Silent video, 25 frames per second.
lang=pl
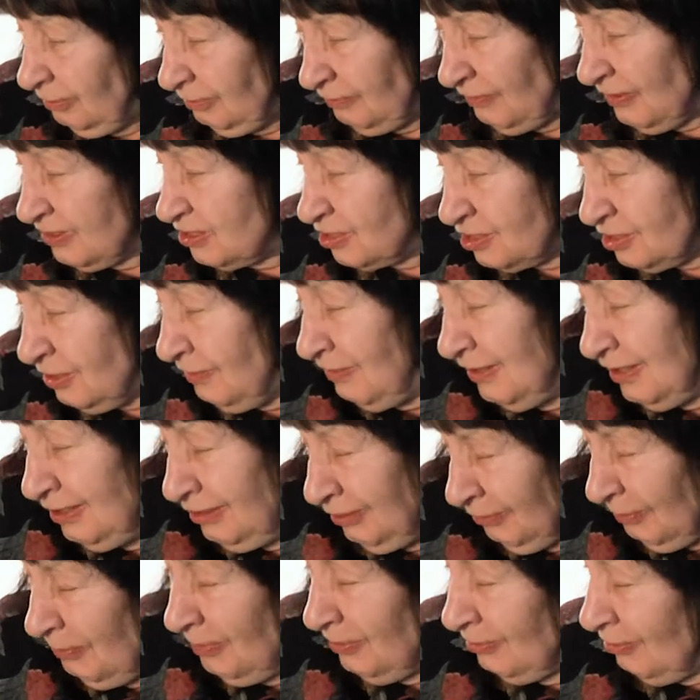y, właściwie
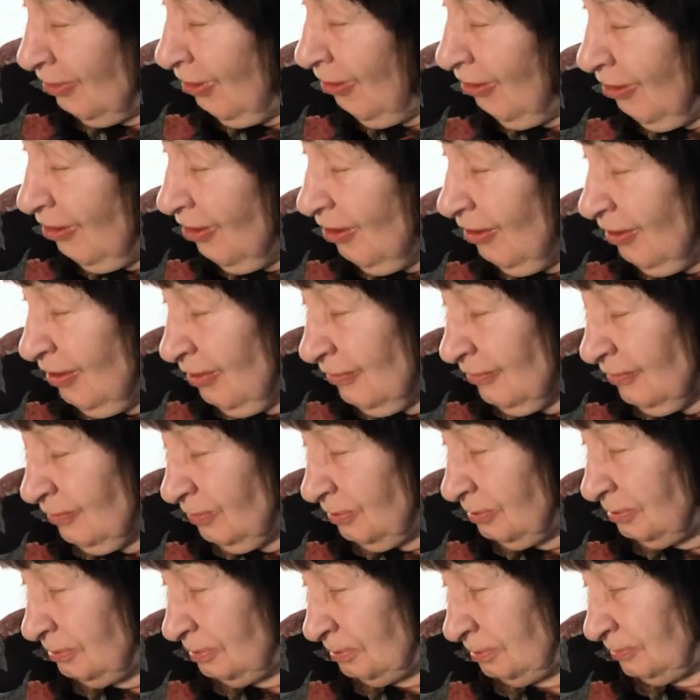to było
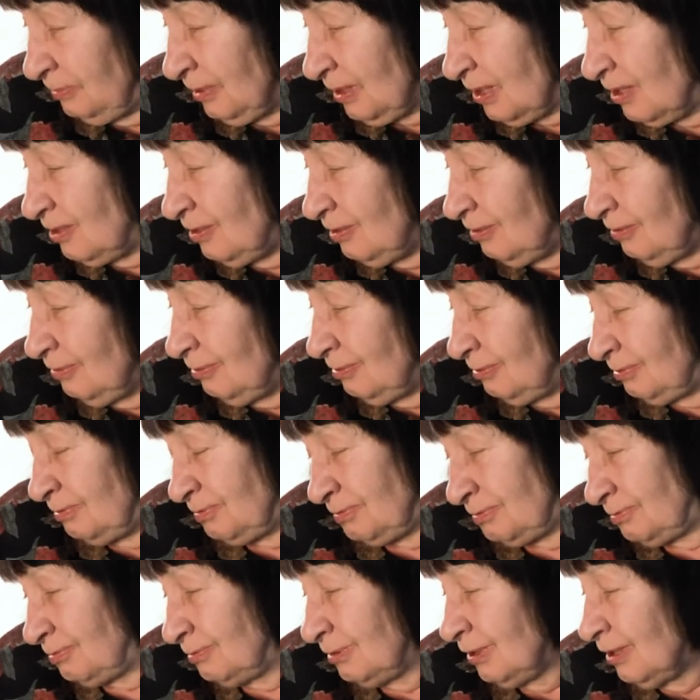taki
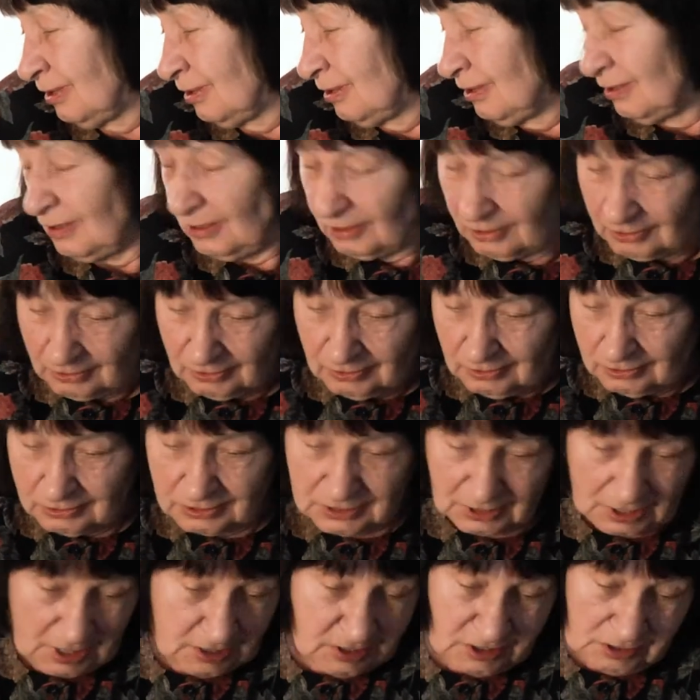
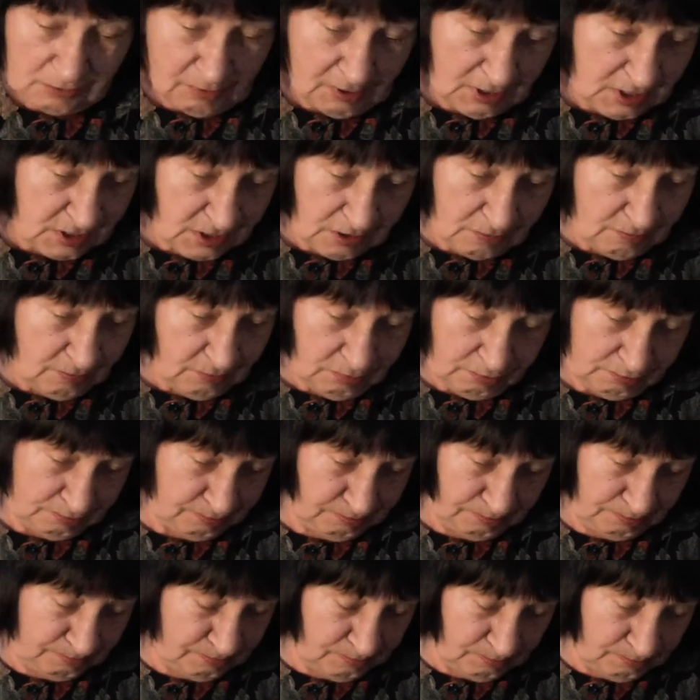za każdym razem,
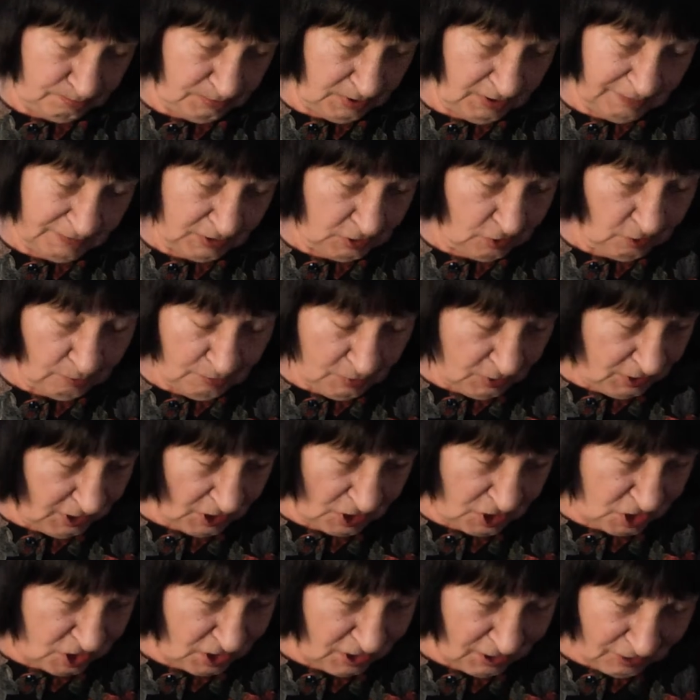nie wiadomo
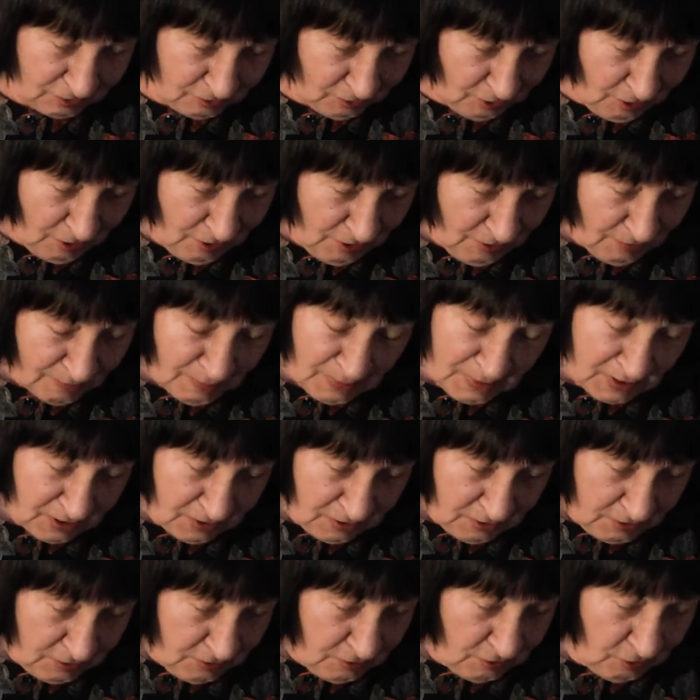dlaczego,
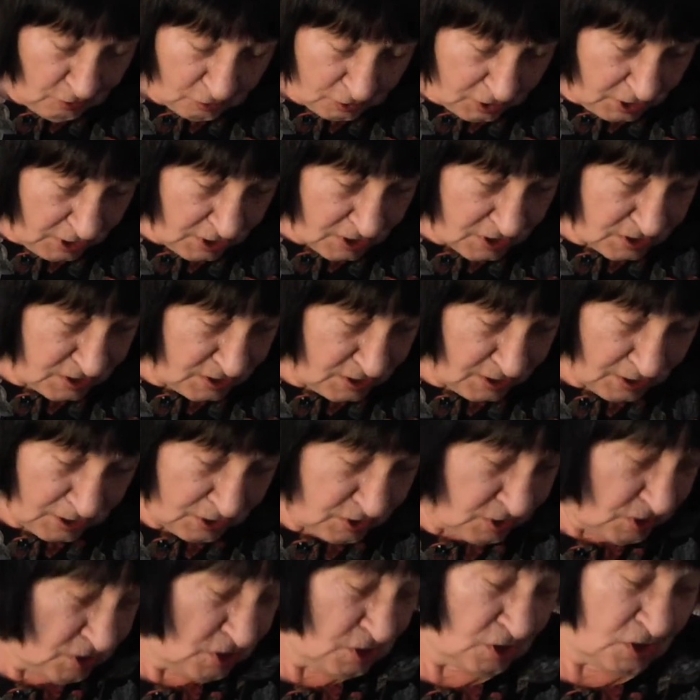
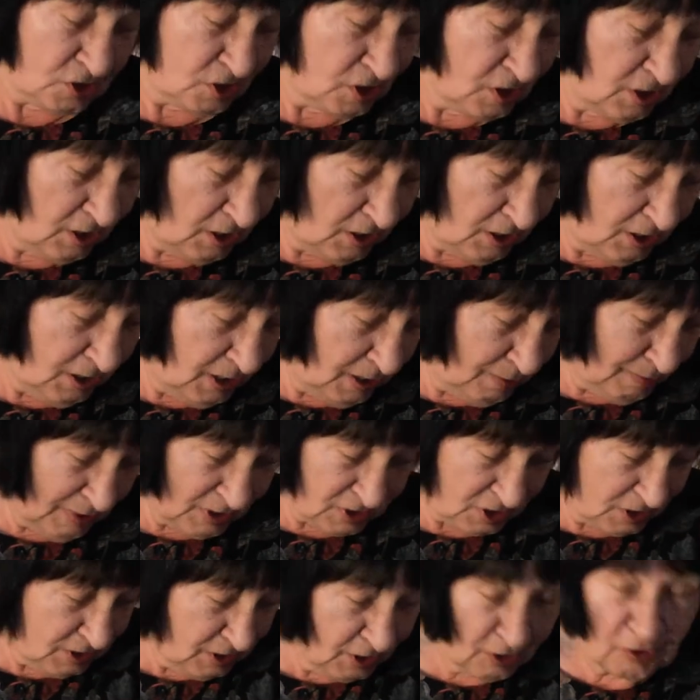orkiestra żnie, nie
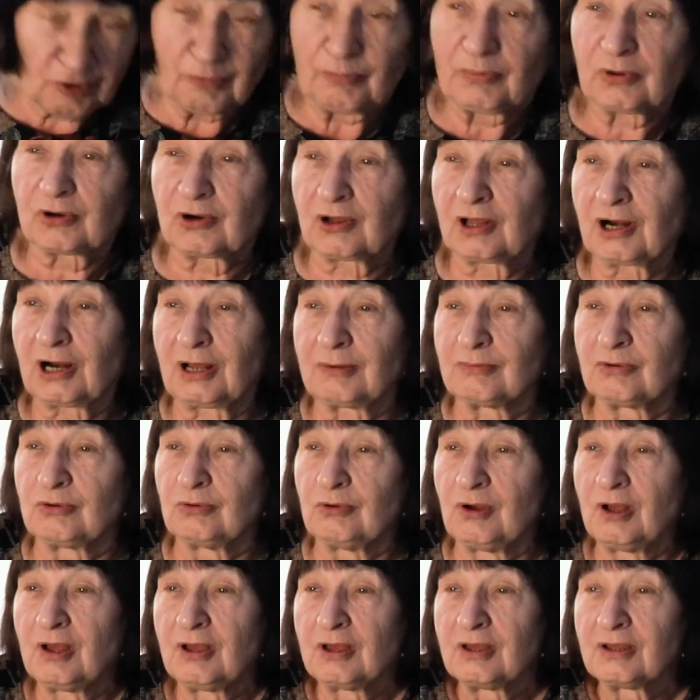ma żadnego
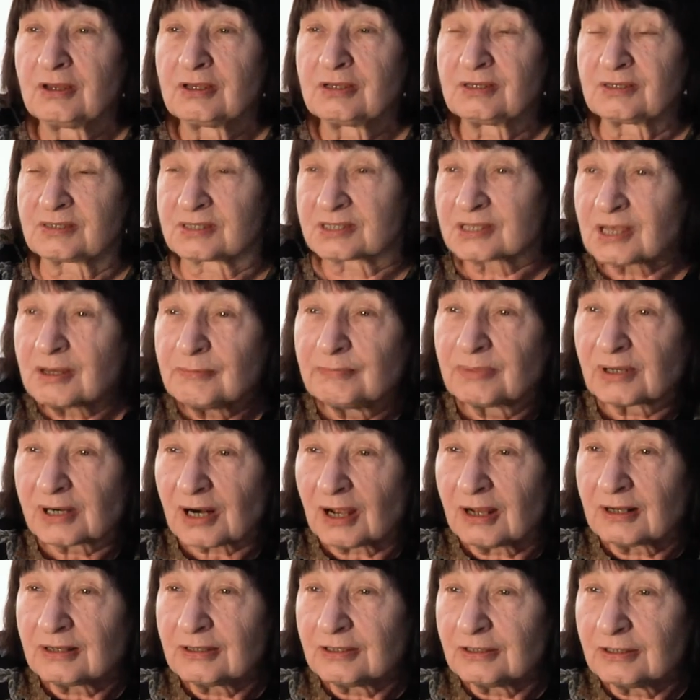programu
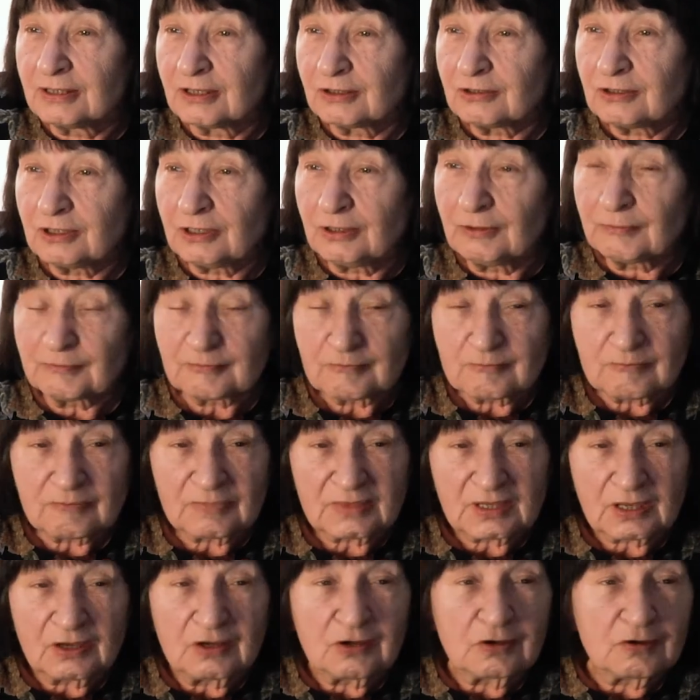zebrań, no i
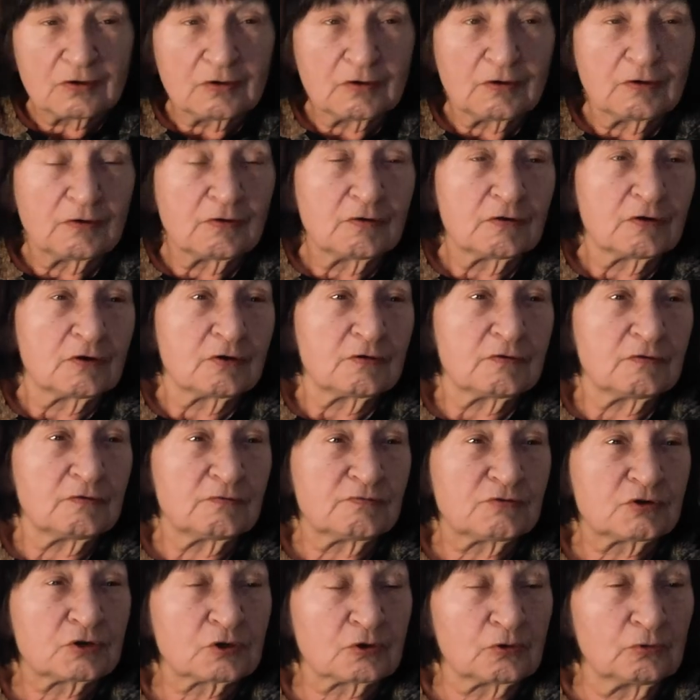
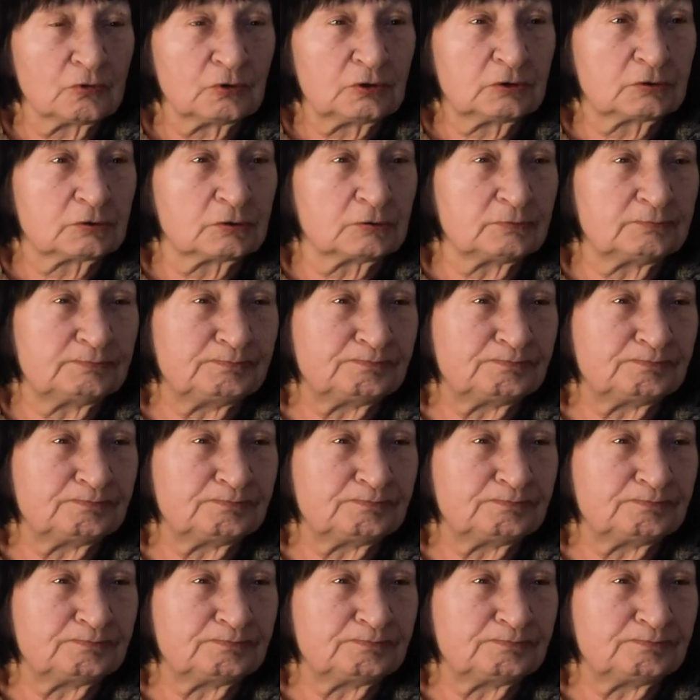wśród